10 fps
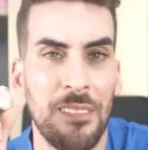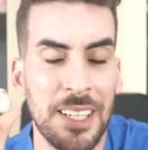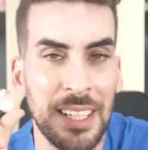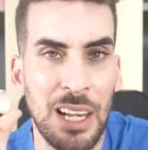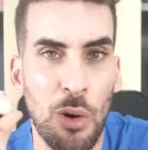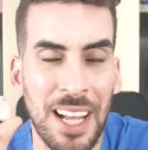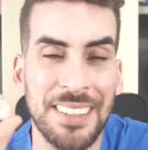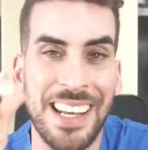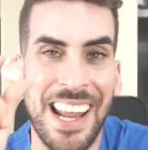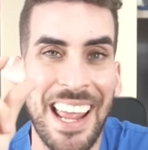veces lo
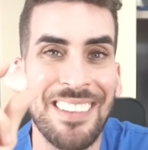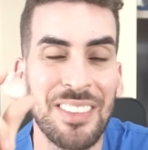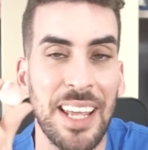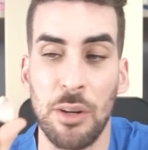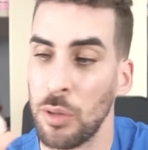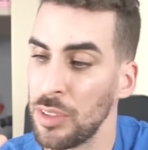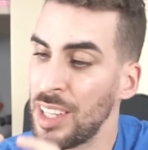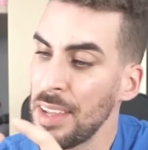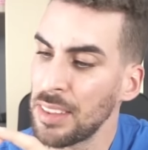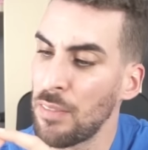hacen entero,
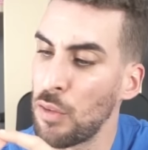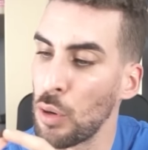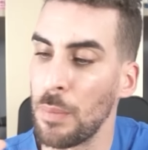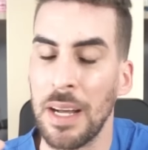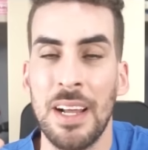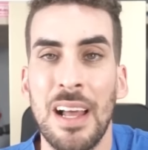de esta forma.